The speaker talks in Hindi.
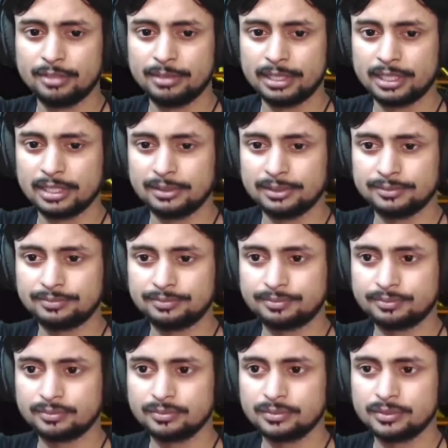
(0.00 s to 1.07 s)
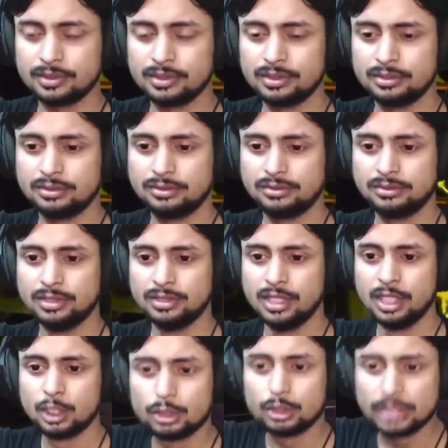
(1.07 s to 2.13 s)
भाई क्या बात
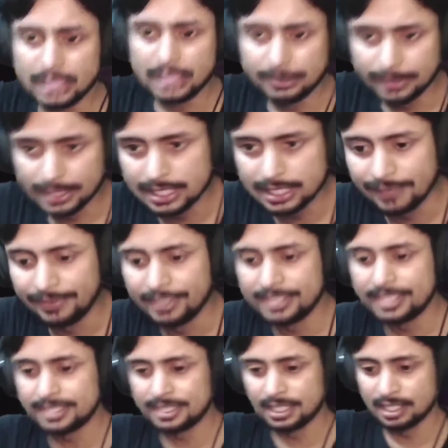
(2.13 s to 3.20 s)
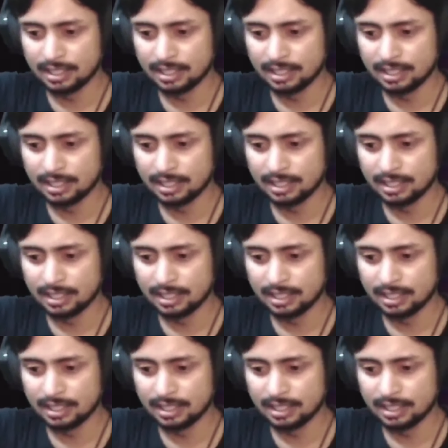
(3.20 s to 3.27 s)
खुद के लिए भाई के 76